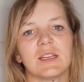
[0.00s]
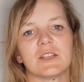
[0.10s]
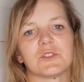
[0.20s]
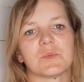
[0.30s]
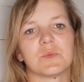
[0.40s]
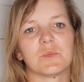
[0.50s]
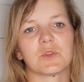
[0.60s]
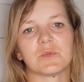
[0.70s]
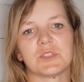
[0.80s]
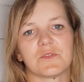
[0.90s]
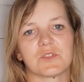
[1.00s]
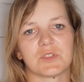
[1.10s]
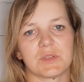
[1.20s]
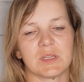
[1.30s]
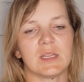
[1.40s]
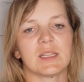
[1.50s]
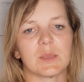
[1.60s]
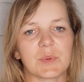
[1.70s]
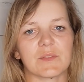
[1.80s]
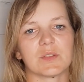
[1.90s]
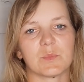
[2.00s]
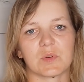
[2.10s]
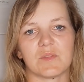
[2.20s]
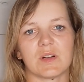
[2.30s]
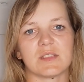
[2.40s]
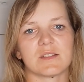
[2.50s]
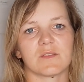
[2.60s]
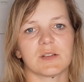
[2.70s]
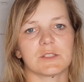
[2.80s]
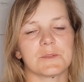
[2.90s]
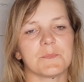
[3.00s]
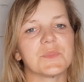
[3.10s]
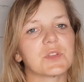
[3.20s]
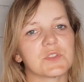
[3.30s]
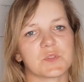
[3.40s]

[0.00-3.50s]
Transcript: żeby mogły dziewczyny naprawdę porywalizować. I to jest